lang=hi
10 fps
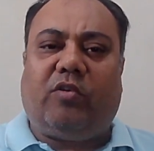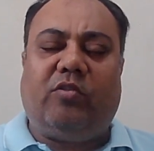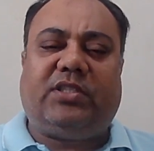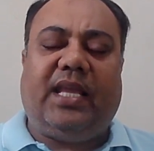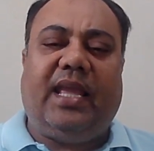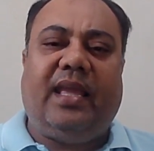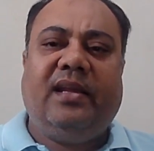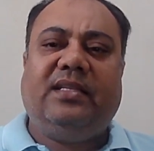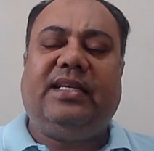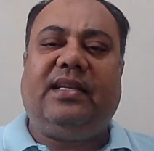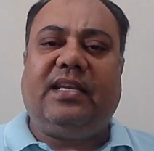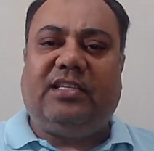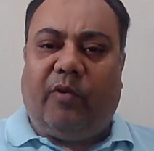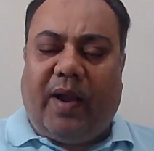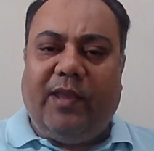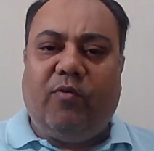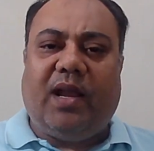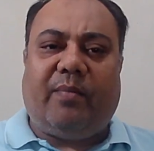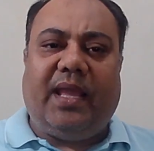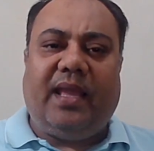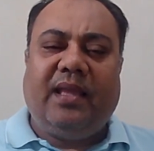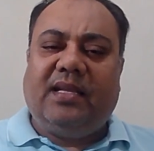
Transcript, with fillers: कौन से हैं जिनकी जलवायु गर्म है